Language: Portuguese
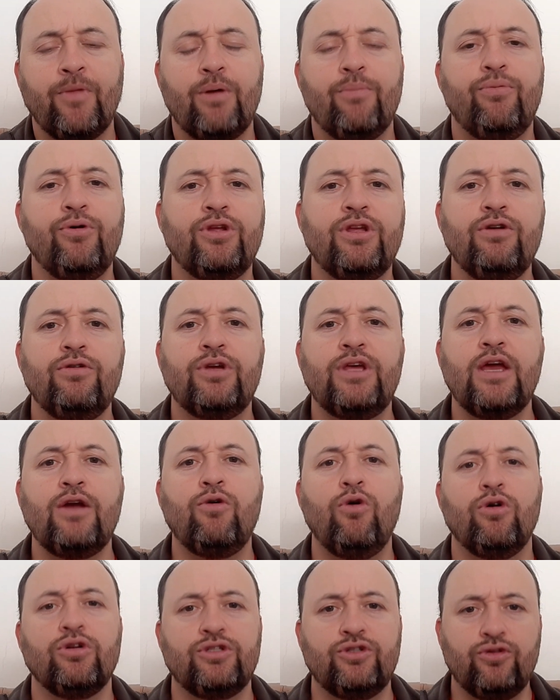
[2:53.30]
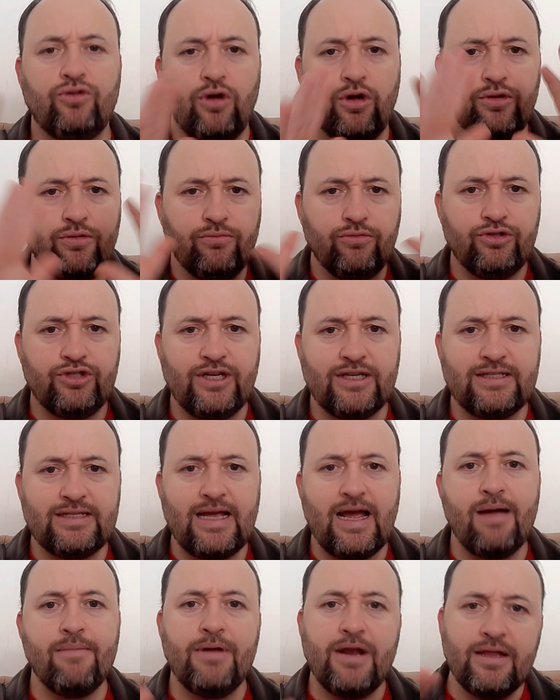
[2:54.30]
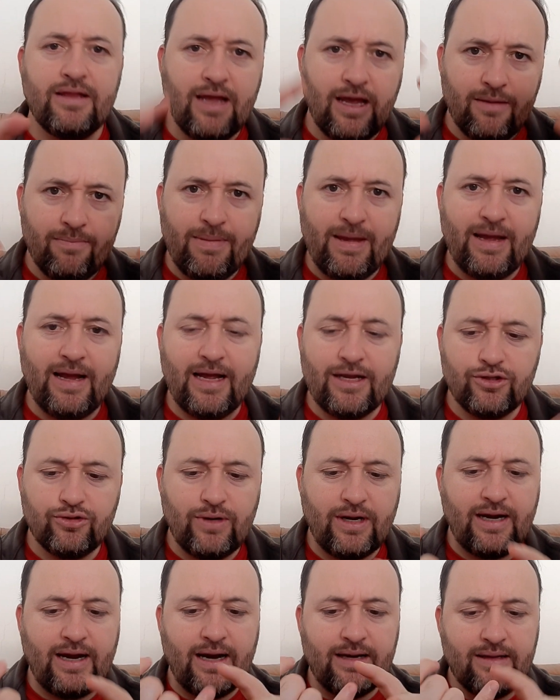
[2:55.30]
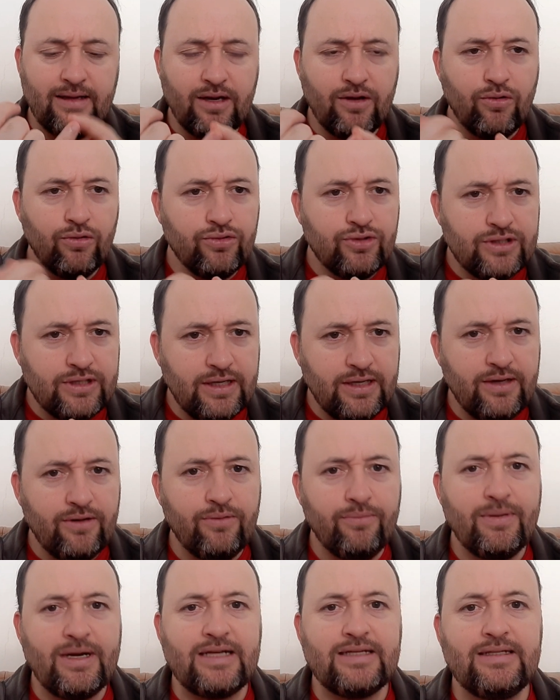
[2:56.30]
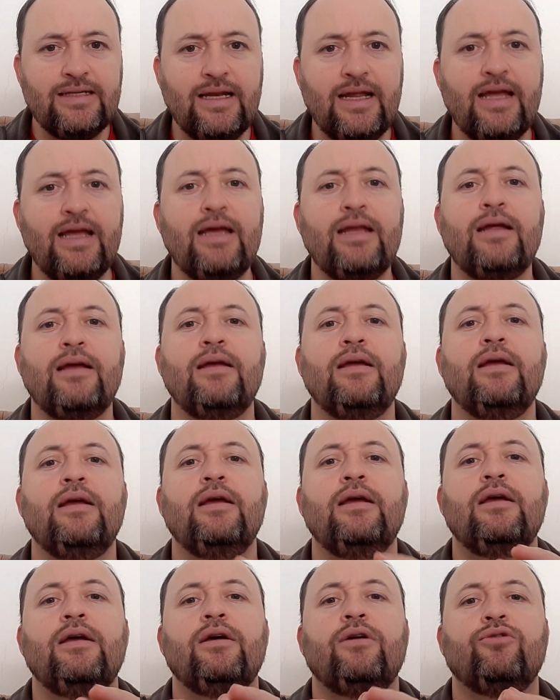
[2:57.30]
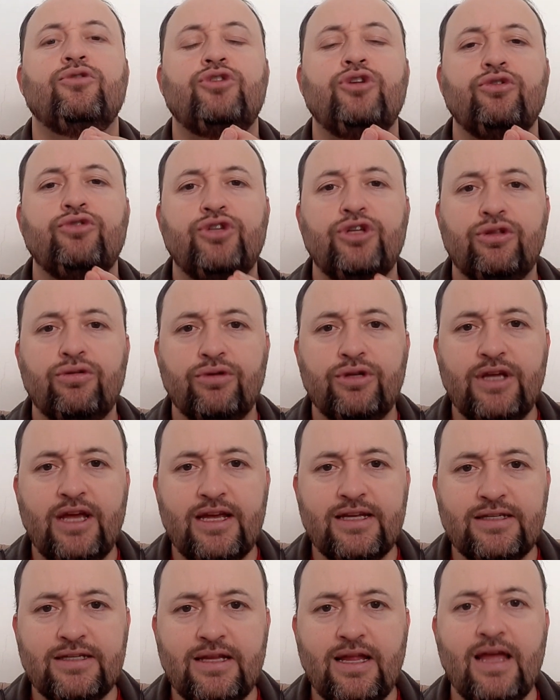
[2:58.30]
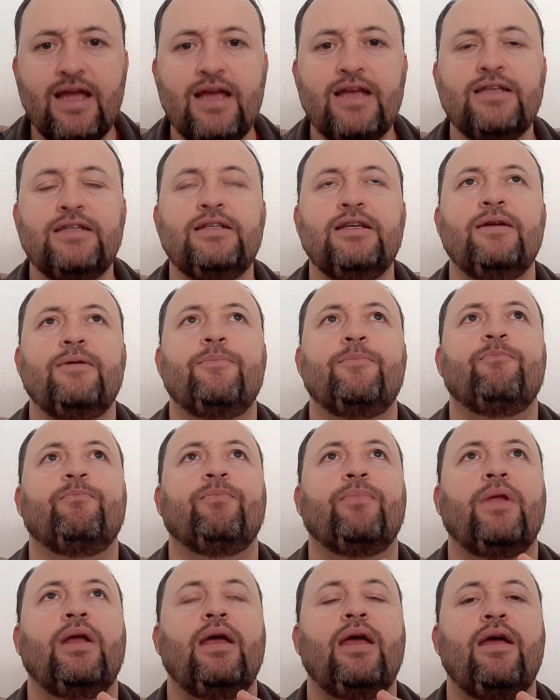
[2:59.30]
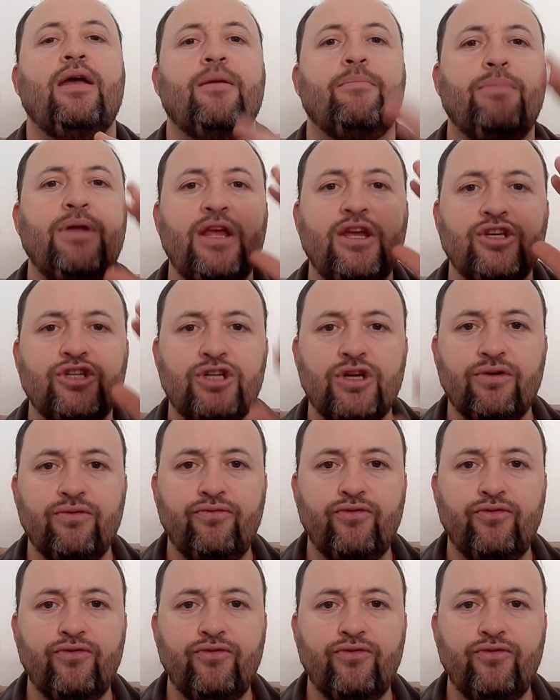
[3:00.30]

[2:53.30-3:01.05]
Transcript: Porque o que consta? Todo mundo já sabe, né? Tem que pegar sua carta de condução brasileira, o seu título de residência, é, preencher um